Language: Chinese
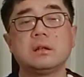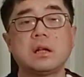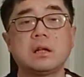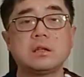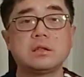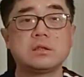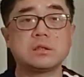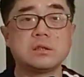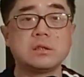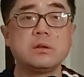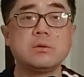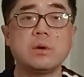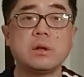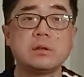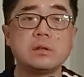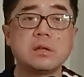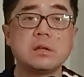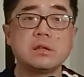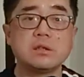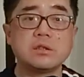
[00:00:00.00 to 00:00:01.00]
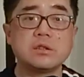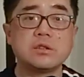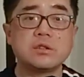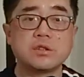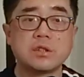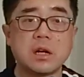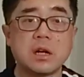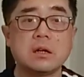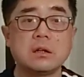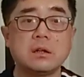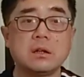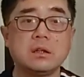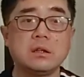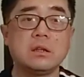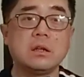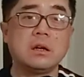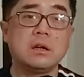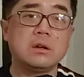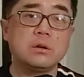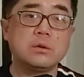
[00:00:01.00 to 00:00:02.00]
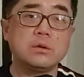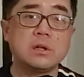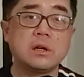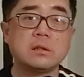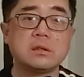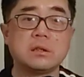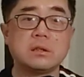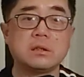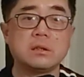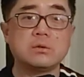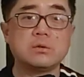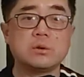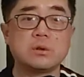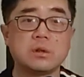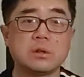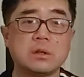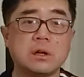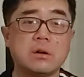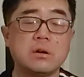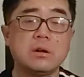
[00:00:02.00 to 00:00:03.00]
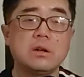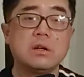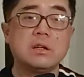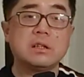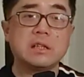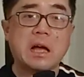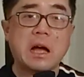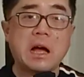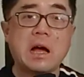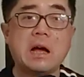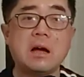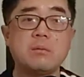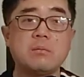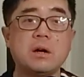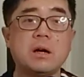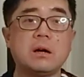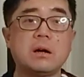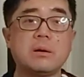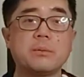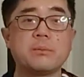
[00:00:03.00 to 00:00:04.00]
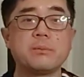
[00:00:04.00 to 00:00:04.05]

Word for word: 他的实力远在你之上，你能够敲诈勒索得到他吗？